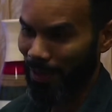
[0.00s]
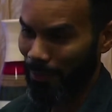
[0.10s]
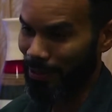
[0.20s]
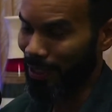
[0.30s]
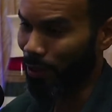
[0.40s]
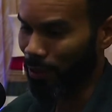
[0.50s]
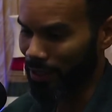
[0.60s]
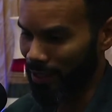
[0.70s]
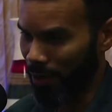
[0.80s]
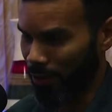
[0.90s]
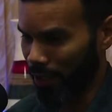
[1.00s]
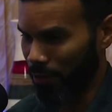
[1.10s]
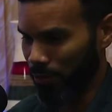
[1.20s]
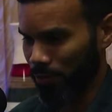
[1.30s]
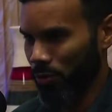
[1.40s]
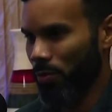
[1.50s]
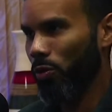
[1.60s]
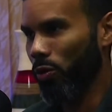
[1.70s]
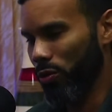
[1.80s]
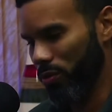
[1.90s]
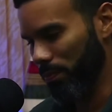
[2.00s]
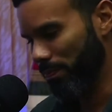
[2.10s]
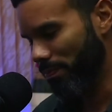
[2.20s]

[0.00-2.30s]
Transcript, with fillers: Pra vocês terem noção, eu tenho o meu curso.